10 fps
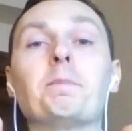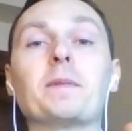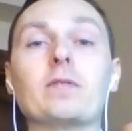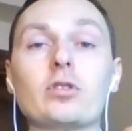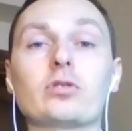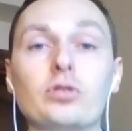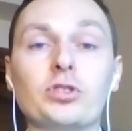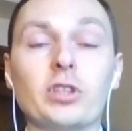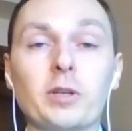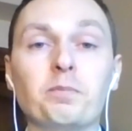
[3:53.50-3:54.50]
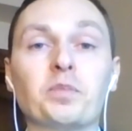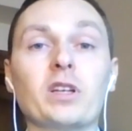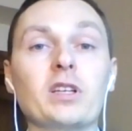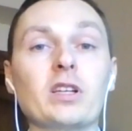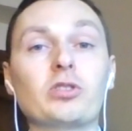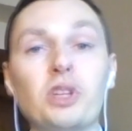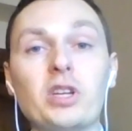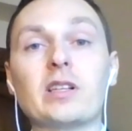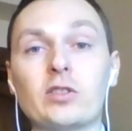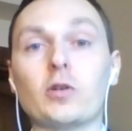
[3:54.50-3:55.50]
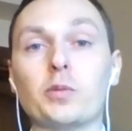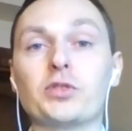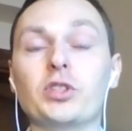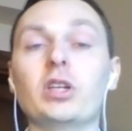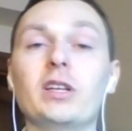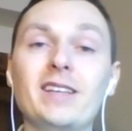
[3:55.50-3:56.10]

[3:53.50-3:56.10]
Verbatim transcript: W związku z tym jest to jedna z opcji,